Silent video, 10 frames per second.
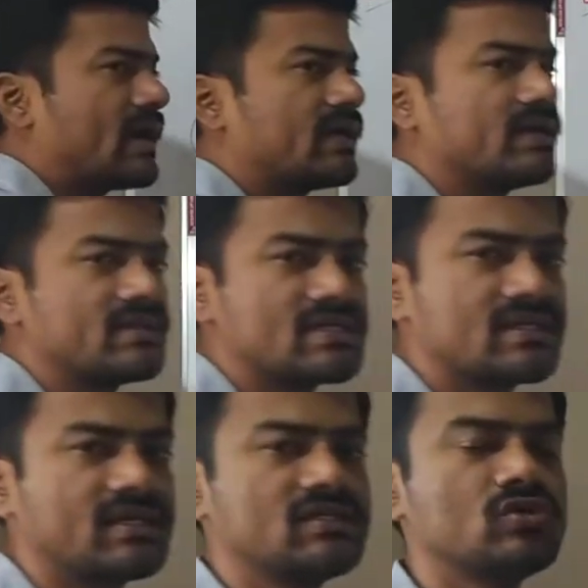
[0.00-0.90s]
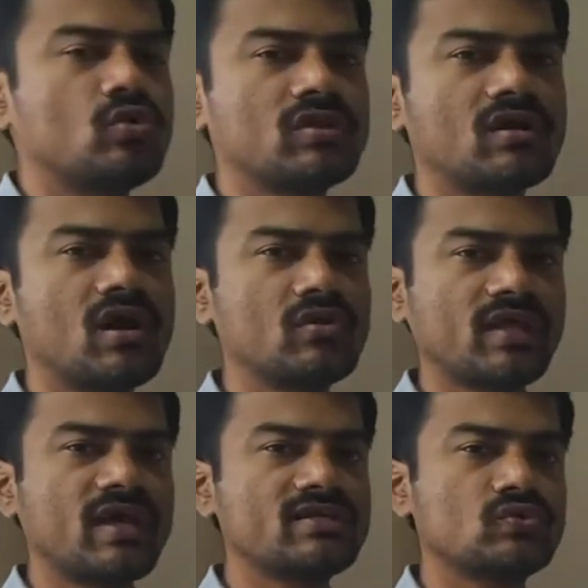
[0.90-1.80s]
డేటాని తస్కరించి కొత్త కార్డులు
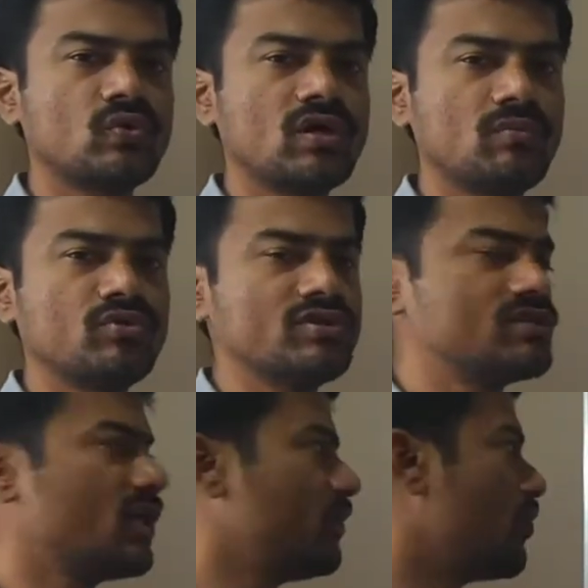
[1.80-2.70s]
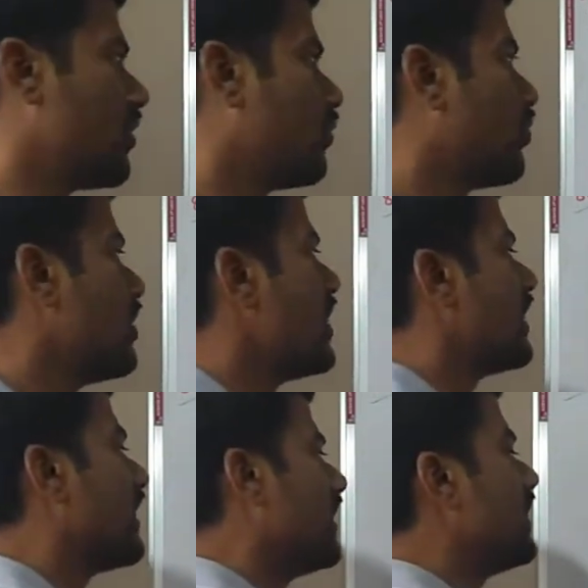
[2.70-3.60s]
తయారు చేసుకొని డబ్బును తీసుకెళ్ళిపోవడము
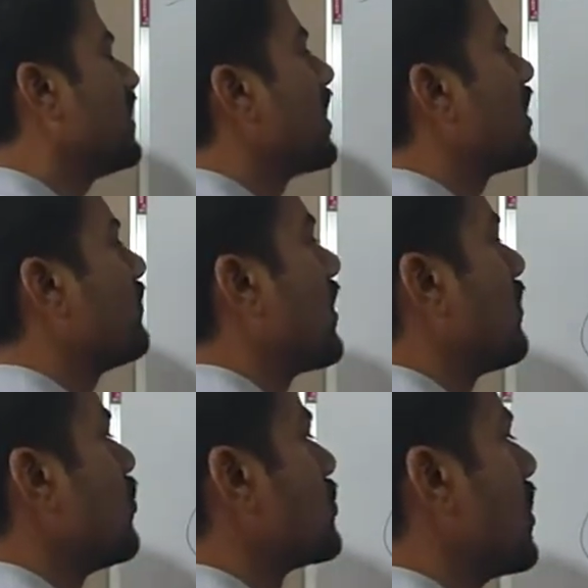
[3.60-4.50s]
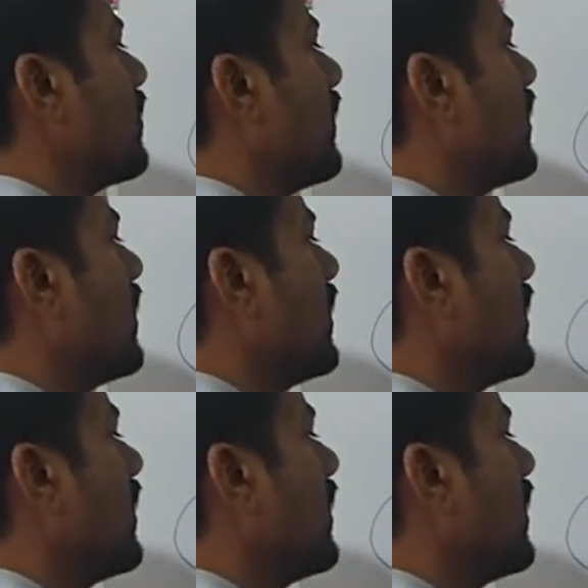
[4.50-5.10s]
క్రెడిట్ కార్డుల ద్వారా మోసాలు ఇవన్నీ